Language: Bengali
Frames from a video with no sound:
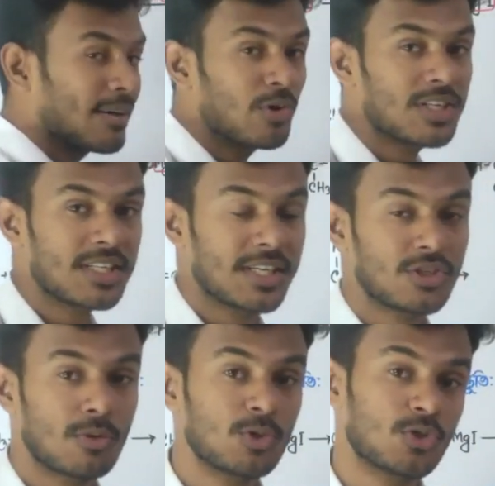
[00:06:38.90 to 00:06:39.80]
কার্বনের সাথে
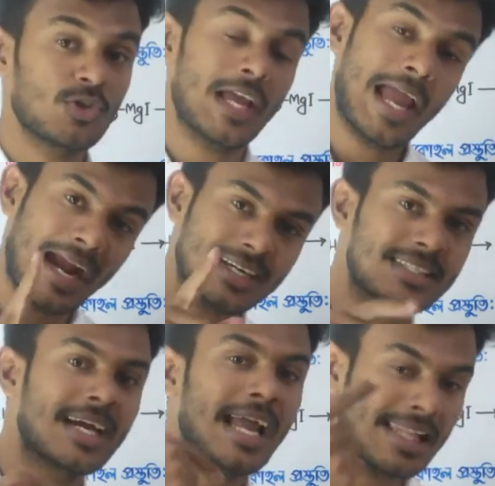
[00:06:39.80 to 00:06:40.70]
সর্বোচ্চ যদি
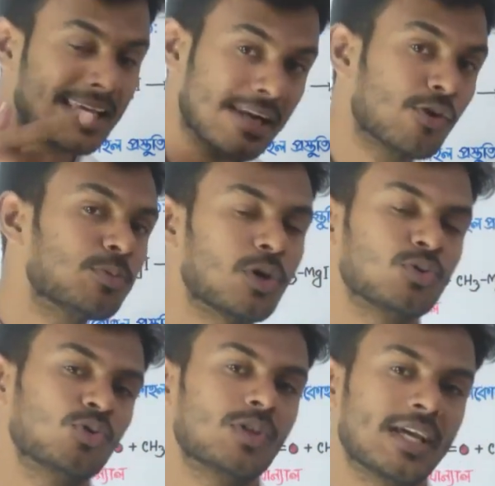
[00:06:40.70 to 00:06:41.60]
একটা অ্যালকাইল গ্রুপ
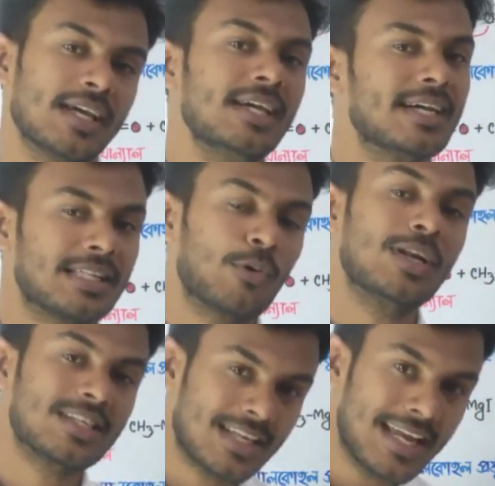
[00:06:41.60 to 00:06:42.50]
সংযুক্ত থাকে
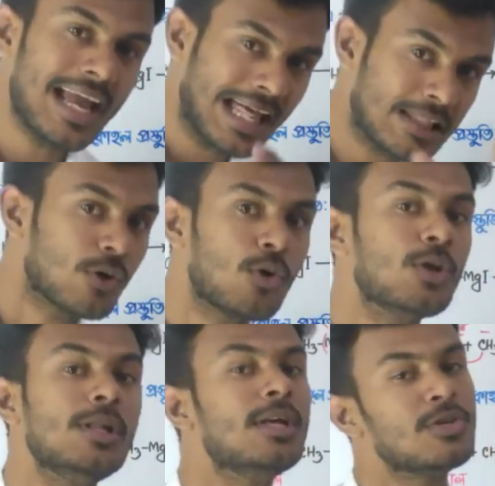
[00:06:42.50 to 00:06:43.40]
তাহলে সেই অ্যালকোহল